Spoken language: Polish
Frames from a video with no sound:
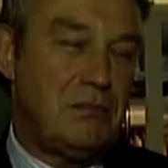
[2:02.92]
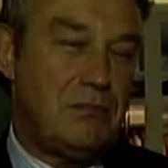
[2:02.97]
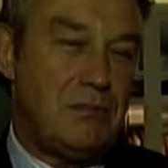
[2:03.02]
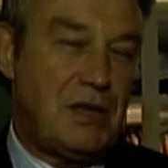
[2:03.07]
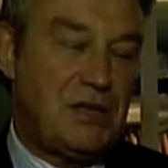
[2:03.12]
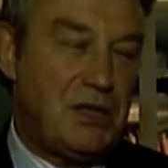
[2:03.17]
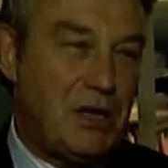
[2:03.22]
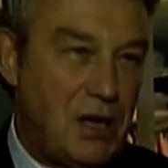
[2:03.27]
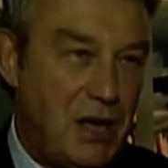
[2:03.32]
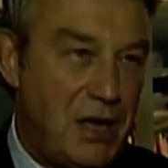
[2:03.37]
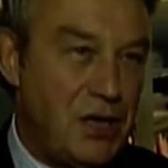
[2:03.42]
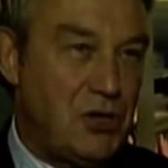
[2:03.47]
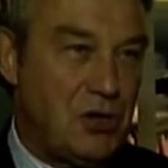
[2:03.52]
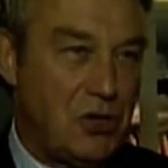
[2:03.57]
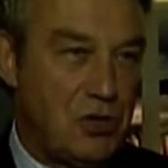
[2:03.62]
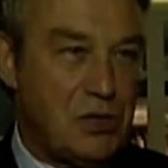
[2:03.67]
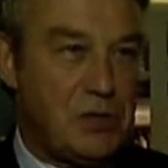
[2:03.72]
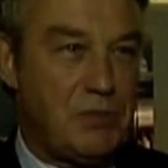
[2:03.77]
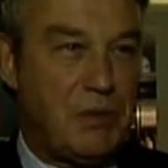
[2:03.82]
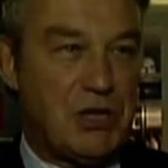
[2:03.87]

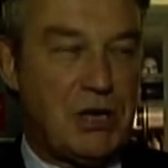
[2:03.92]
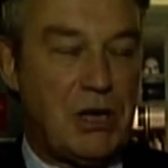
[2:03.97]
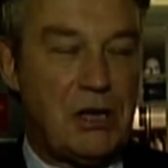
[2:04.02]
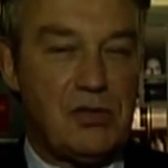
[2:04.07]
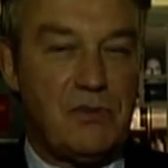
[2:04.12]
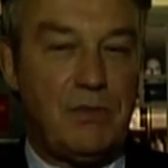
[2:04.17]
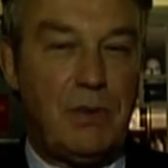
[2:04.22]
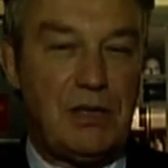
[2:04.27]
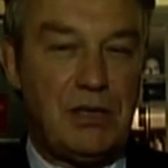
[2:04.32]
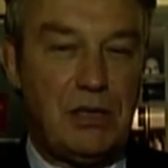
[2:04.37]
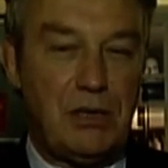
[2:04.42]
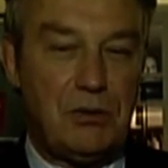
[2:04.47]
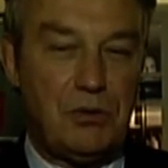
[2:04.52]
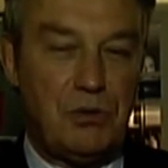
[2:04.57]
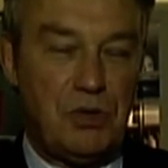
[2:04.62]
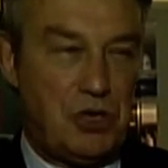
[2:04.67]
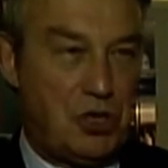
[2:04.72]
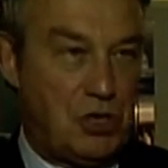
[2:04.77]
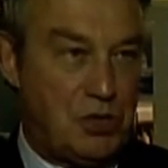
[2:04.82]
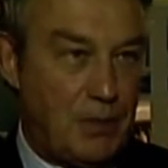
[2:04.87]
Madrylenios, mieszkańców
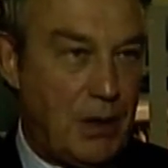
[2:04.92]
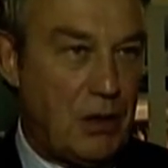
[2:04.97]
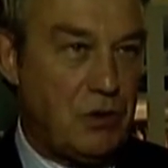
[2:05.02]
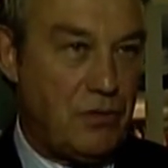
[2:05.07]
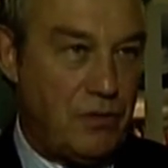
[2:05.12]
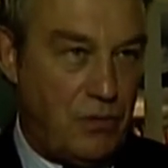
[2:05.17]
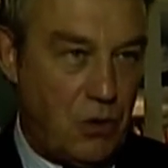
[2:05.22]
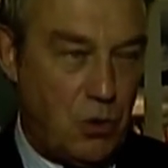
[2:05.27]
Madrytu i Hiszpanów w